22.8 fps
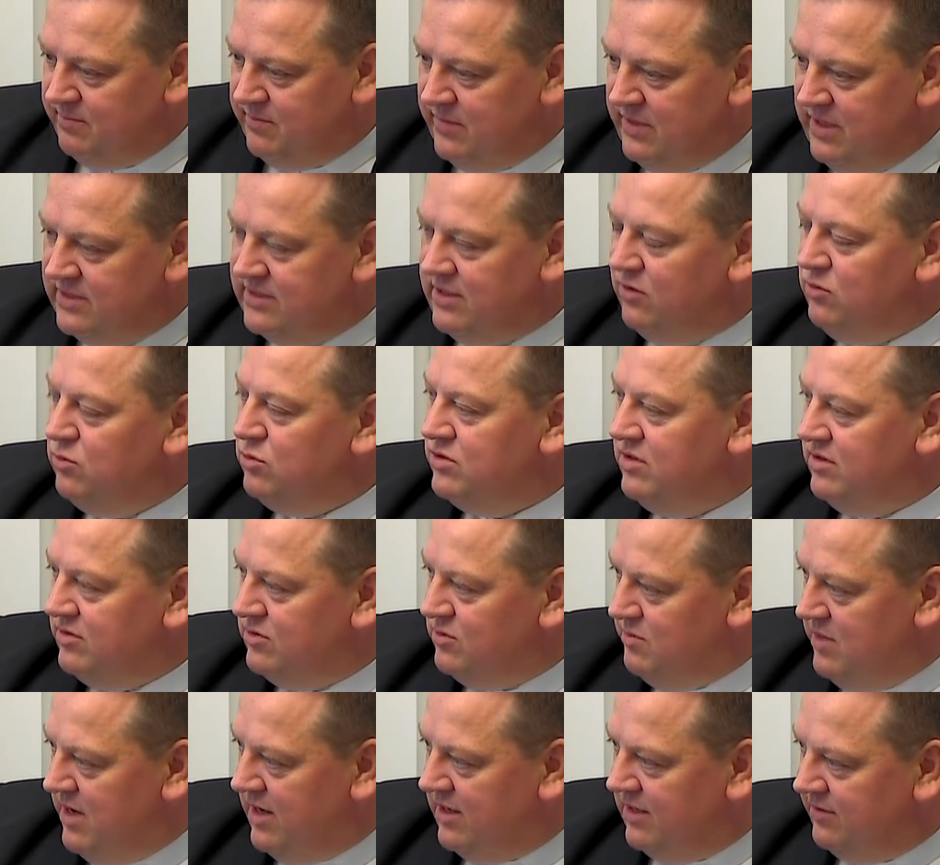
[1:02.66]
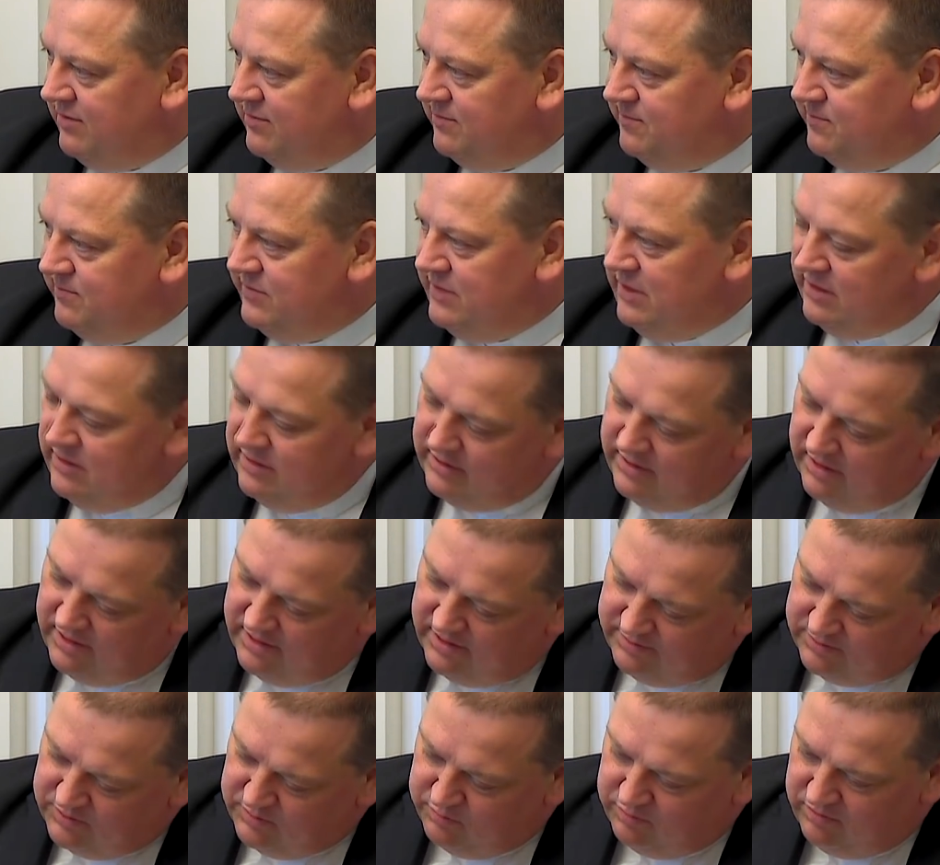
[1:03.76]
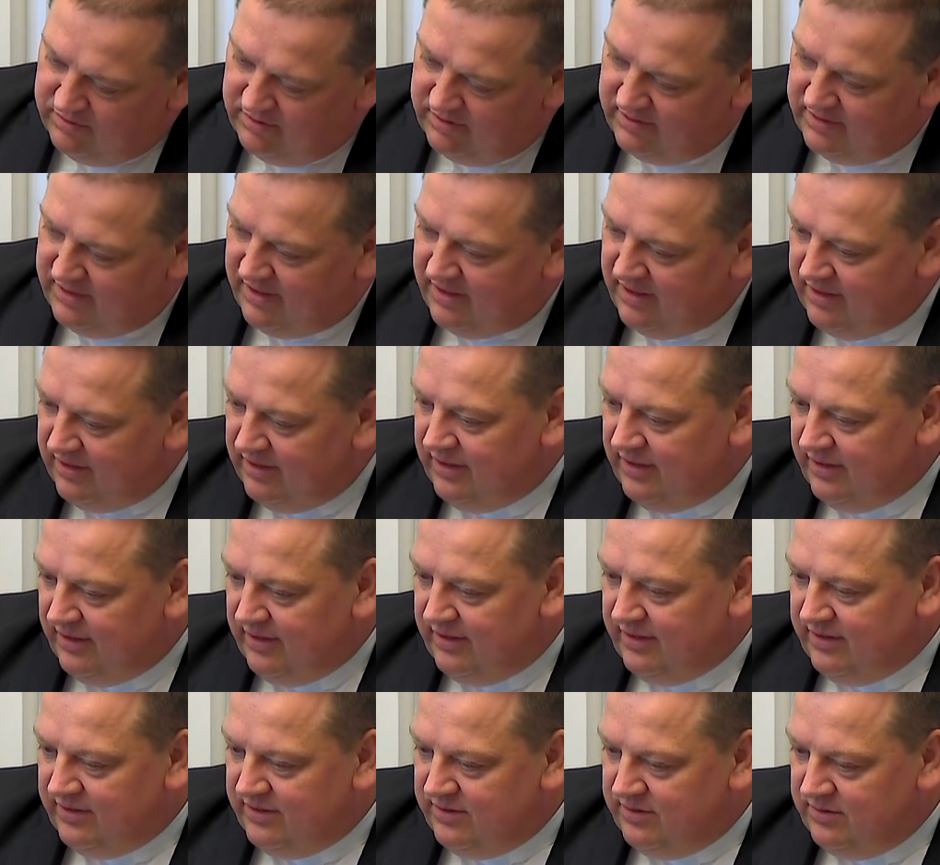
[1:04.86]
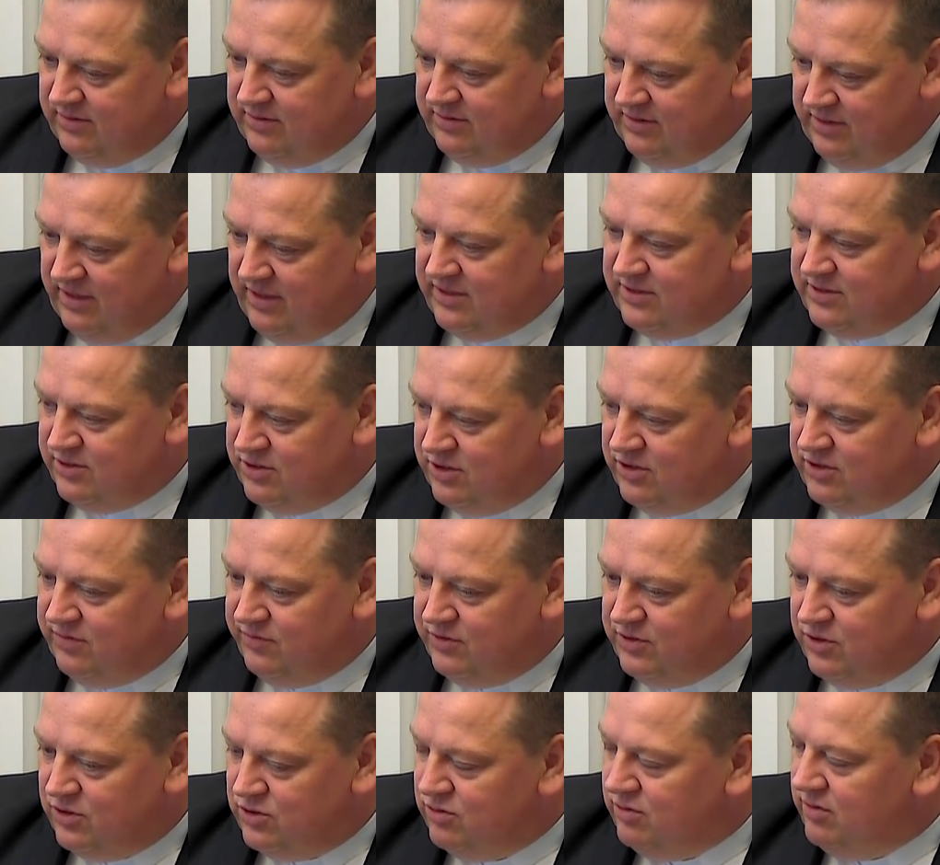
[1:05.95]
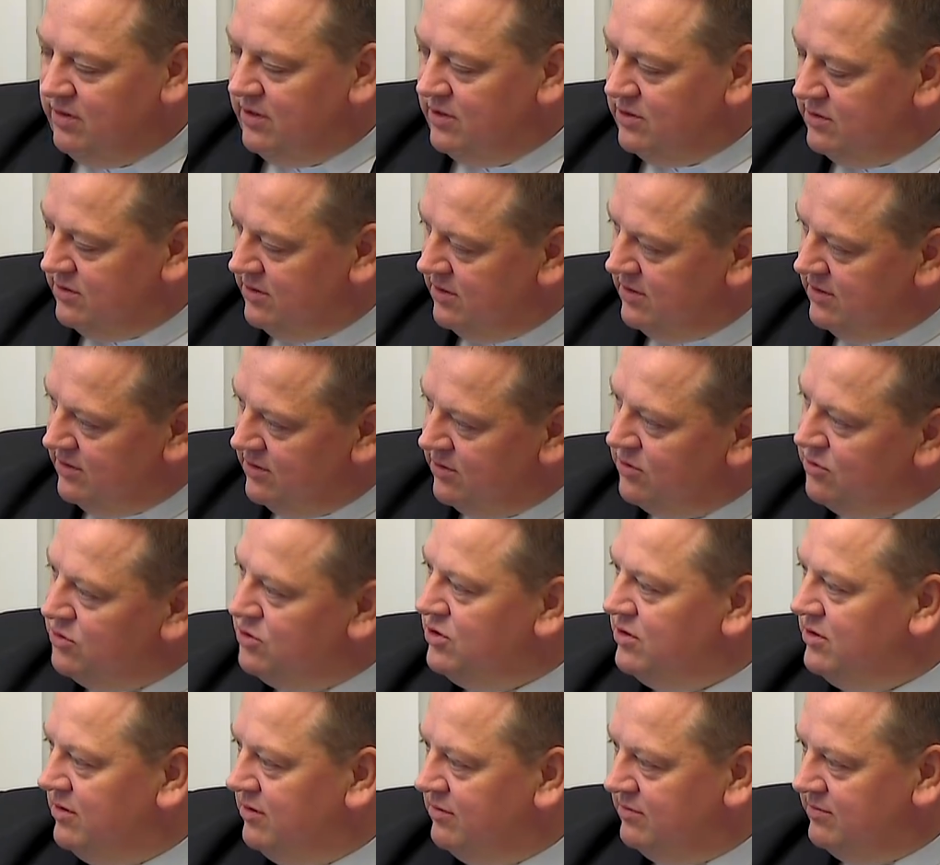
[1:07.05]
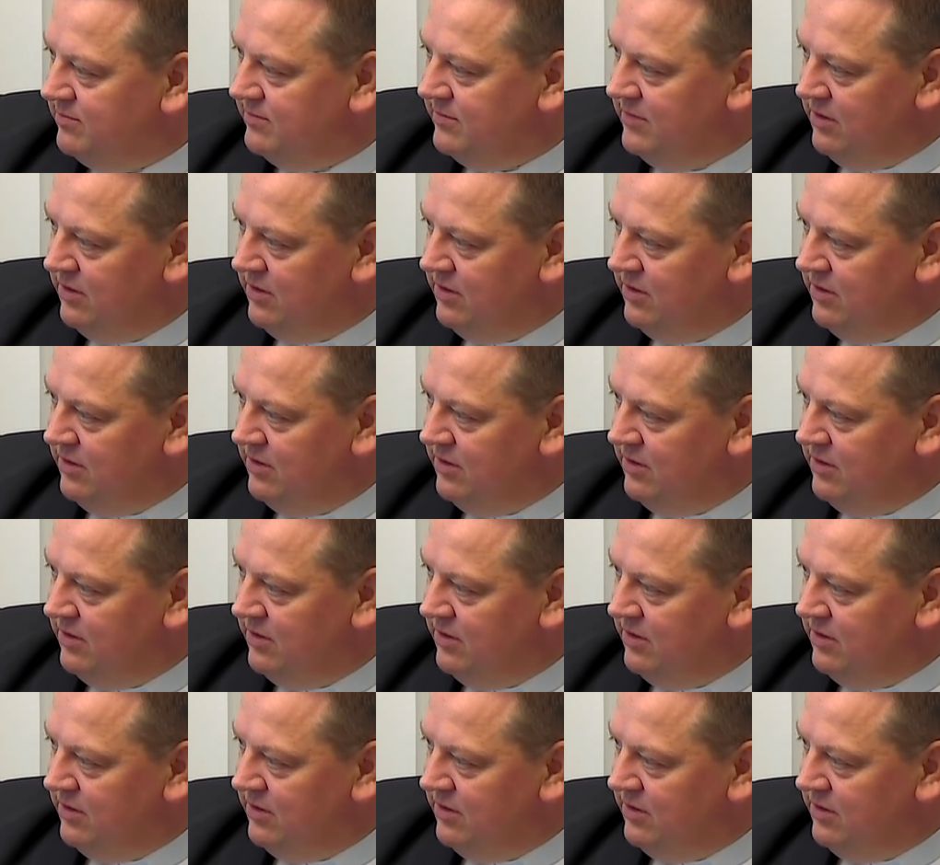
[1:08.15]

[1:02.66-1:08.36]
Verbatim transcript: nie za duże rozmiary. Wtedy ta wspólnota y, jest, rzeczywiście czuje się rodziną.